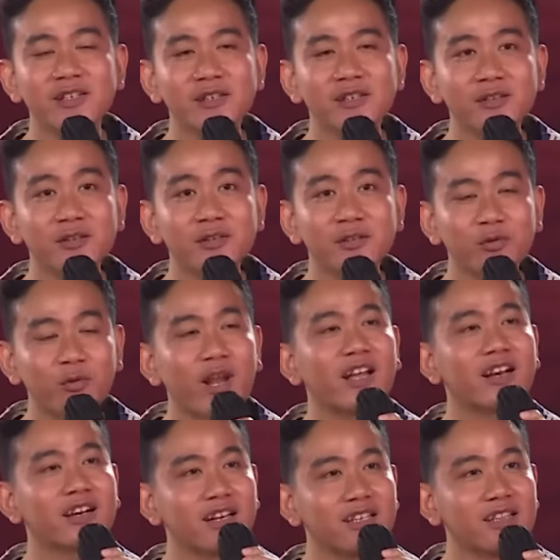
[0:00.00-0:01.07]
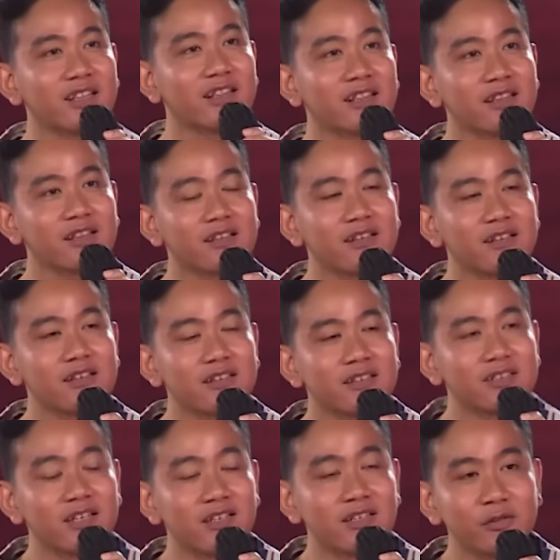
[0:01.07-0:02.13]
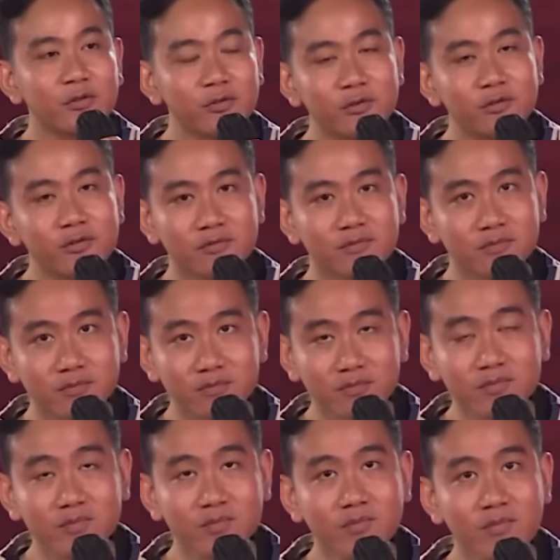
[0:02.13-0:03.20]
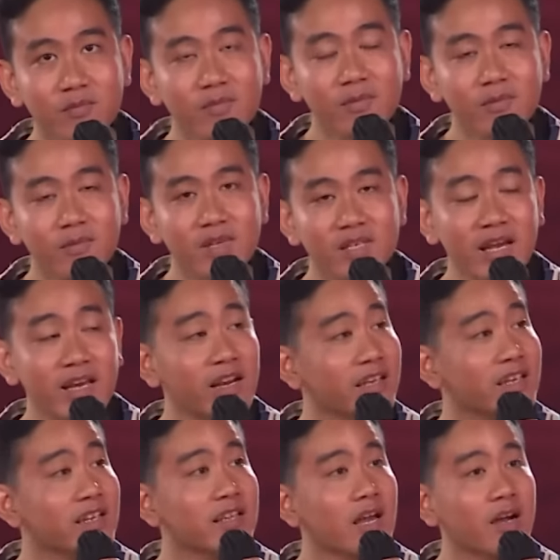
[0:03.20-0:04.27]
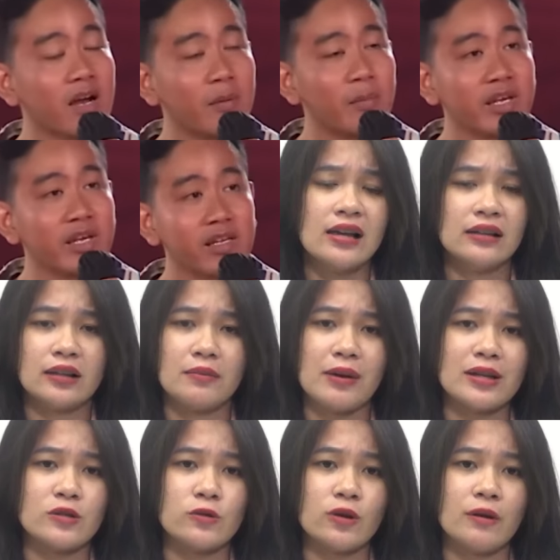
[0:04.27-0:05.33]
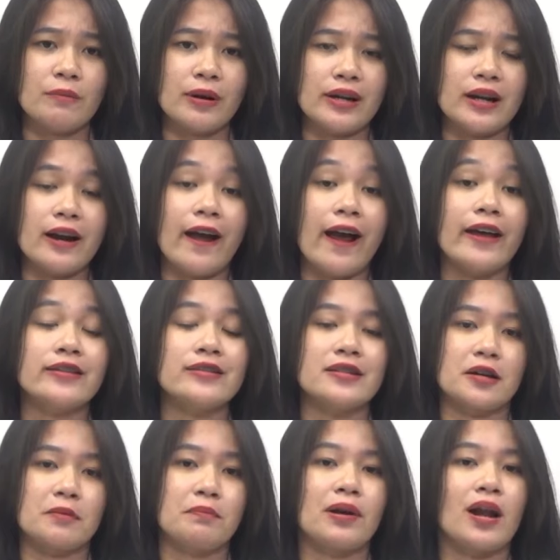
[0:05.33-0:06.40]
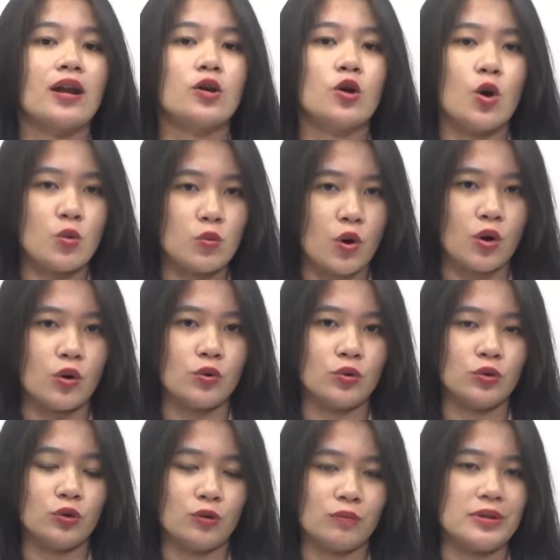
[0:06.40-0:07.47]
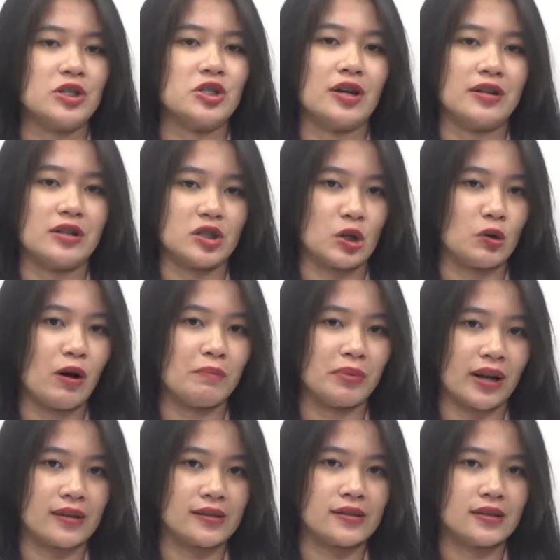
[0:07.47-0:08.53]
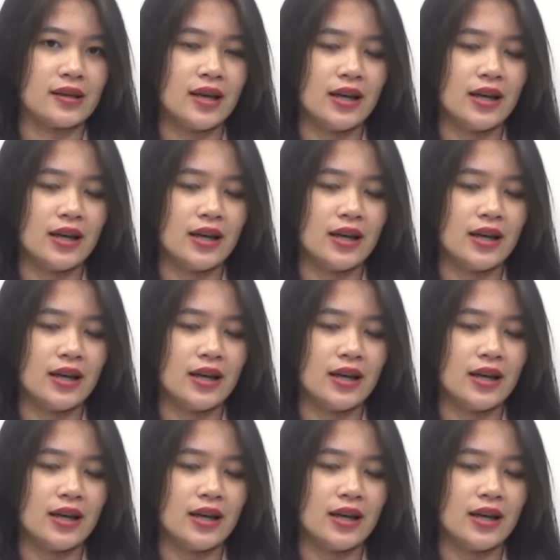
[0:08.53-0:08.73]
Meski begitu, Gibran menegaskan tidak pernah menawarkan diri ke partai, termasuk kepada Ganjar Pranowo untuk menjadi cawapres.